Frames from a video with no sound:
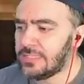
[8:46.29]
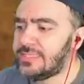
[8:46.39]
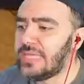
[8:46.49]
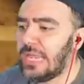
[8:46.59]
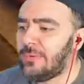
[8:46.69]

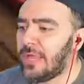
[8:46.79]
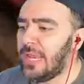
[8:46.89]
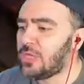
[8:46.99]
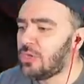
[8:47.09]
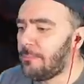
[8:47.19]
Selamun
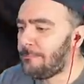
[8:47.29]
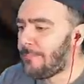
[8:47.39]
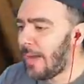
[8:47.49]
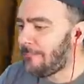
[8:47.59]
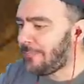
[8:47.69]
aleyküm
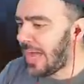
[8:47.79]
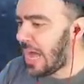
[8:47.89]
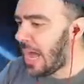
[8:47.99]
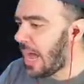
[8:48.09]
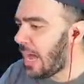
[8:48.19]

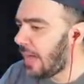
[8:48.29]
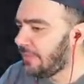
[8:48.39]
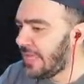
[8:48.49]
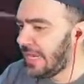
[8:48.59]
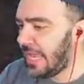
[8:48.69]
baba.
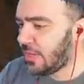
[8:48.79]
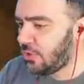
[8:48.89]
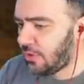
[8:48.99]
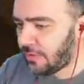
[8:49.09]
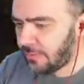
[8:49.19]
Nereye
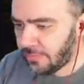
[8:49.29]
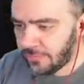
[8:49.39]
gidiyorsun?